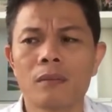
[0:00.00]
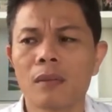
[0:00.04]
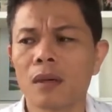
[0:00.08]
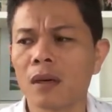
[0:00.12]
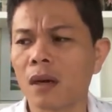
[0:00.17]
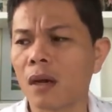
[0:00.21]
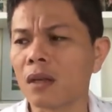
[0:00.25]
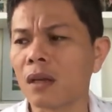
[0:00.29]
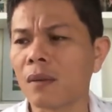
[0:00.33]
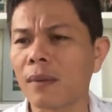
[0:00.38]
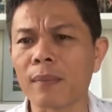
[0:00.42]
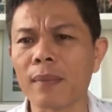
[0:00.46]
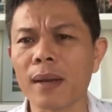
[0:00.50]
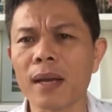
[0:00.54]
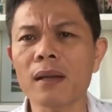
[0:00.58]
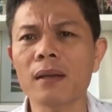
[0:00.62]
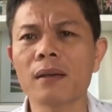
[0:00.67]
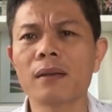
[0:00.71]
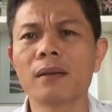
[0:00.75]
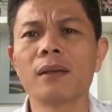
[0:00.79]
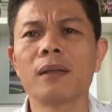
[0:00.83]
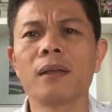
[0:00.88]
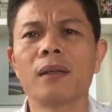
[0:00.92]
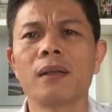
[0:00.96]
mà nói cho bạn
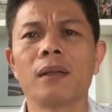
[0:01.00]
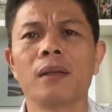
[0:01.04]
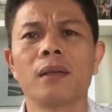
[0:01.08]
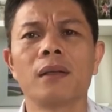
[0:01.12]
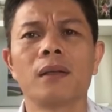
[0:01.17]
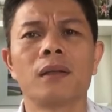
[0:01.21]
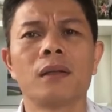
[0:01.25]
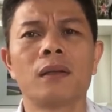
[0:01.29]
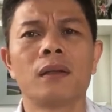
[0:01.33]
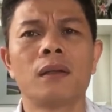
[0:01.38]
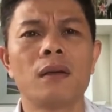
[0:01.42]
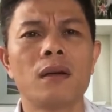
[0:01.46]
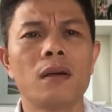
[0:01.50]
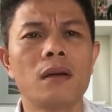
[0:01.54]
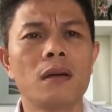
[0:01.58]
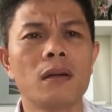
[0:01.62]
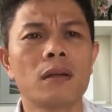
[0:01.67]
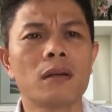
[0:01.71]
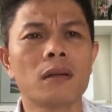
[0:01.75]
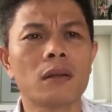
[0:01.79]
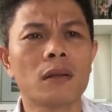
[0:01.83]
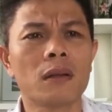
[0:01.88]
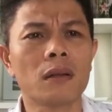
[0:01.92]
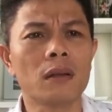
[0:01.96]
biết
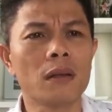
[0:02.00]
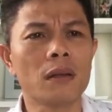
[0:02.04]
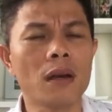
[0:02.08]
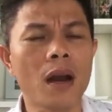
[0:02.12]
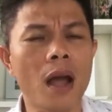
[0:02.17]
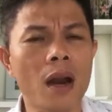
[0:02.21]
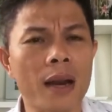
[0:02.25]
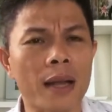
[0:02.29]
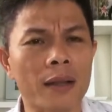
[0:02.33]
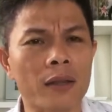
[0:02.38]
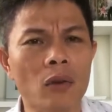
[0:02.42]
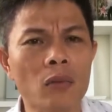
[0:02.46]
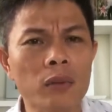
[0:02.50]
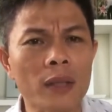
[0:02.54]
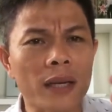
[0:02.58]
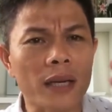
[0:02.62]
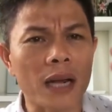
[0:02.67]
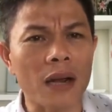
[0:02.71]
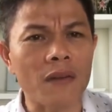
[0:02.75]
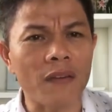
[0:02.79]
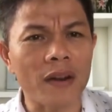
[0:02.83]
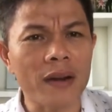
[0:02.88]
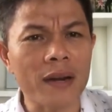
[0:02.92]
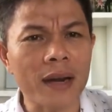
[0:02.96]
nên là chúng ta
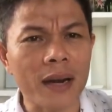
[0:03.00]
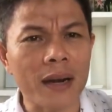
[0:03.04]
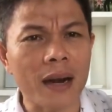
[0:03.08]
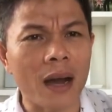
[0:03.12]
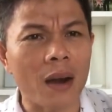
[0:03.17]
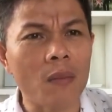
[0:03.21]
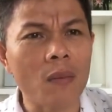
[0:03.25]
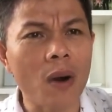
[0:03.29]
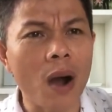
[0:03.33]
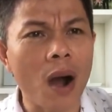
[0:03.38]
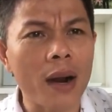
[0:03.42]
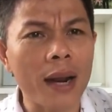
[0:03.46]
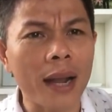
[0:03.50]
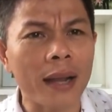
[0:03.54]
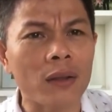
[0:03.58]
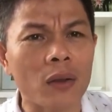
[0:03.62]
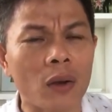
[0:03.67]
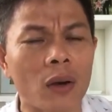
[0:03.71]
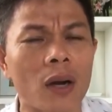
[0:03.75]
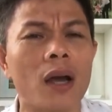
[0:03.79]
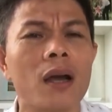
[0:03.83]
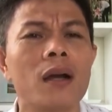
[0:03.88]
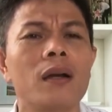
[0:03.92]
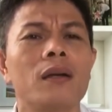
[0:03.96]
cần phải năng động ở ngay
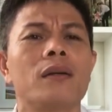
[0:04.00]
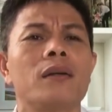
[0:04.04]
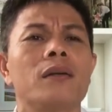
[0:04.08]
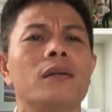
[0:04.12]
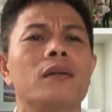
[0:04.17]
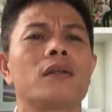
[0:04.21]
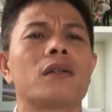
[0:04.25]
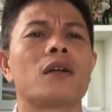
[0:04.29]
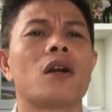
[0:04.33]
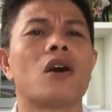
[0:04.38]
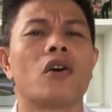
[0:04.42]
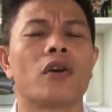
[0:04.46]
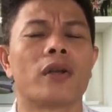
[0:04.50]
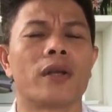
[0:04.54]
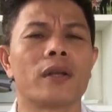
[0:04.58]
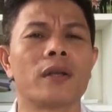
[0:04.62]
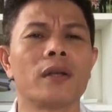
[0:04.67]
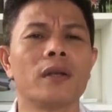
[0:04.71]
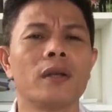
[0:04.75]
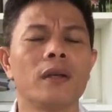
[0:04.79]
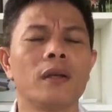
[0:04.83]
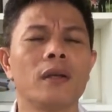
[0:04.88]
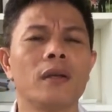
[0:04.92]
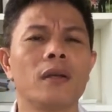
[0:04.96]
chỗ đó rồi
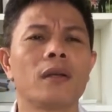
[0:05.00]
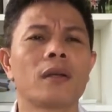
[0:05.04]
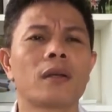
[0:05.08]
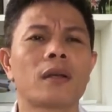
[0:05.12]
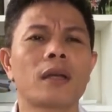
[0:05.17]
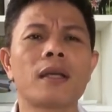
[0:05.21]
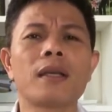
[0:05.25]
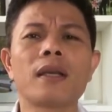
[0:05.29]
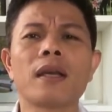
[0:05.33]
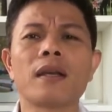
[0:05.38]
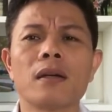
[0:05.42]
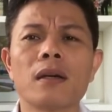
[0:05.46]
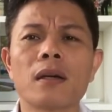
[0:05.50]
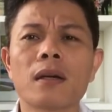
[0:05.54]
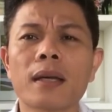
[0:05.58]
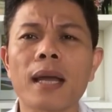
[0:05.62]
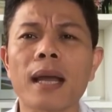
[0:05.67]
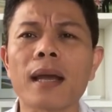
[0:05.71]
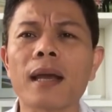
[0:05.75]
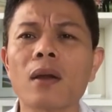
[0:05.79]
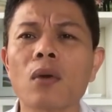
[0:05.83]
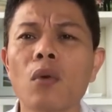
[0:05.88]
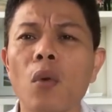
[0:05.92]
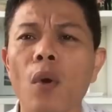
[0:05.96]
cái gì nữa
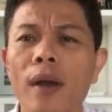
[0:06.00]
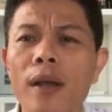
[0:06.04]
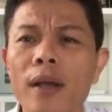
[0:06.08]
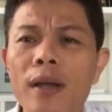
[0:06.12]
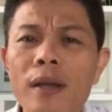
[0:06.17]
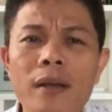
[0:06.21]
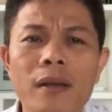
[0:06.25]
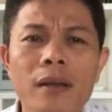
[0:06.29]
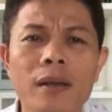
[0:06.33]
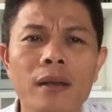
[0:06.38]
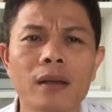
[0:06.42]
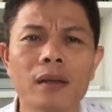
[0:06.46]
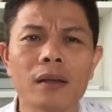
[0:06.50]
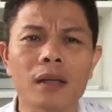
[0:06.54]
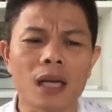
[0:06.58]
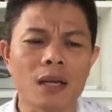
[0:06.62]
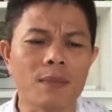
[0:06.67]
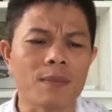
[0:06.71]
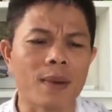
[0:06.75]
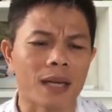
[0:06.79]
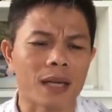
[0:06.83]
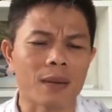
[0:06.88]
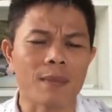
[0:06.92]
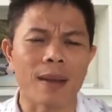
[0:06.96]
cái cái quỹ
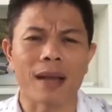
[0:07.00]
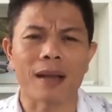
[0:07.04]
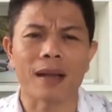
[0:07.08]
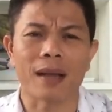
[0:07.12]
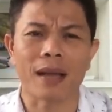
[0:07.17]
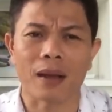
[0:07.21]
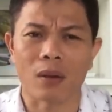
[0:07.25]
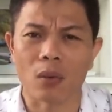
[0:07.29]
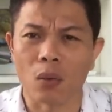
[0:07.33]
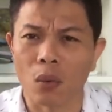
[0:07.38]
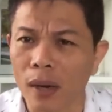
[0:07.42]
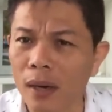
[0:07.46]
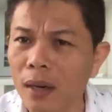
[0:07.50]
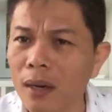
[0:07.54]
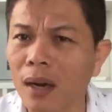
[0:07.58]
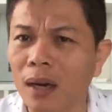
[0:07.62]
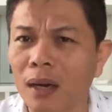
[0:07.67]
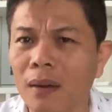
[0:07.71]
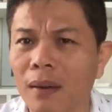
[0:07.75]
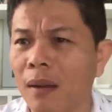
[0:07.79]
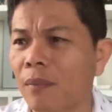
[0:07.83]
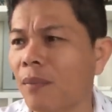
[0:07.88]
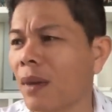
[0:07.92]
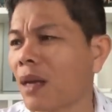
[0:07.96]
khi mà các bạn nghe quỹ
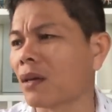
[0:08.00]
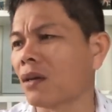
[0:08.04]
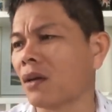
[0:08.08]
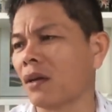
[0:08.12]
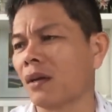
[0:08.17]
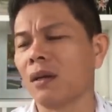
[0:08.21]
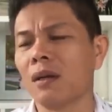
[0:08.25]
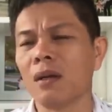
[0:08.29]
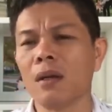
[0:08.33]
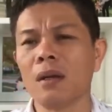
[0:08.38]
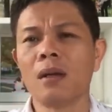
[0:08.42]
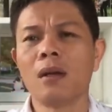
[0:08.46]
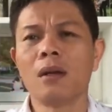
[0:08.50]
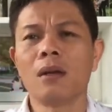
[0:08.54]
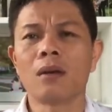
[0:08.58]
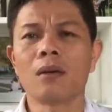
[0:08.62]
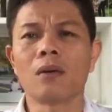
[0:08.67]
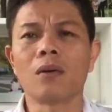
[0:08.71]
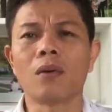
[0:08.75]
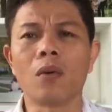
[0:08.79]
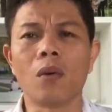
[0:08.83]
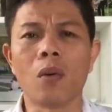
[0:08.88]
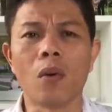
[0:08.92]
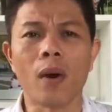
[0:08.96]
là các bạn biết rồi
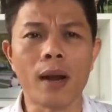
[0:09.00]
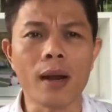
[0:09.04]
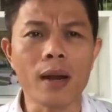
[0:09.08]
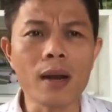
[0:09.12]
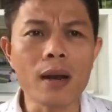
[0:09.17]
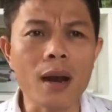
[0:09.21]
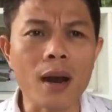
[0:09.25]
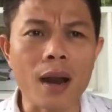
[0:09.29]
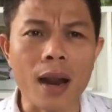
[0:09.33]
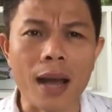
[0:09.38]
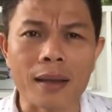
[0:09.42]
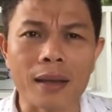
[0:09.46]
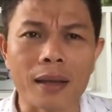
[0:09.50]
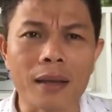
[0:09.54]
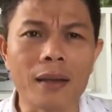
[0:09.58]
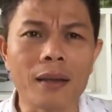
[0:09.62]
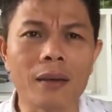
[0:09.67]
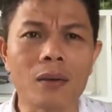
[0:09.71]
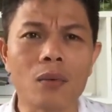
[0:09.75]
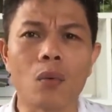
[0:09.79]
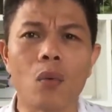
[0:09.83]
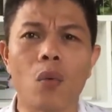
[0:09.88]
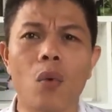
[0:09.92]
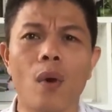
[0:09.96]
quỹ là
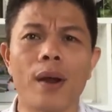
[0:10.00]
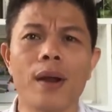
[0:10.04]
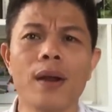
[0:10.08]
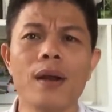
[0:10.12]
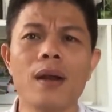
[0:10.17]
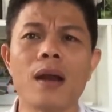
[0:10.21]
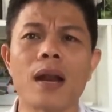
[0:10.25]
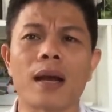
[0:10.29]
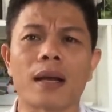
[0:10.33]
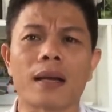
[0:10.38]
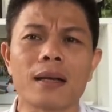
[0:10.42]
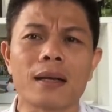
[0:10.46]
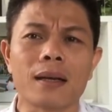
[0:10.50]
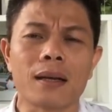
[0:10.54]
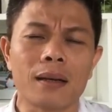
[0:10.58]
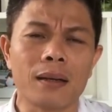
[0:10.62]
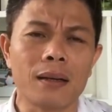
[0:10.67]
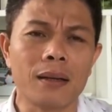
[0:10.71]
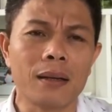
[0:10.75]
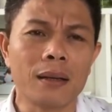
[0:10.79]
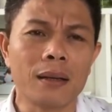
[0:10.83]
gì quỹ là cái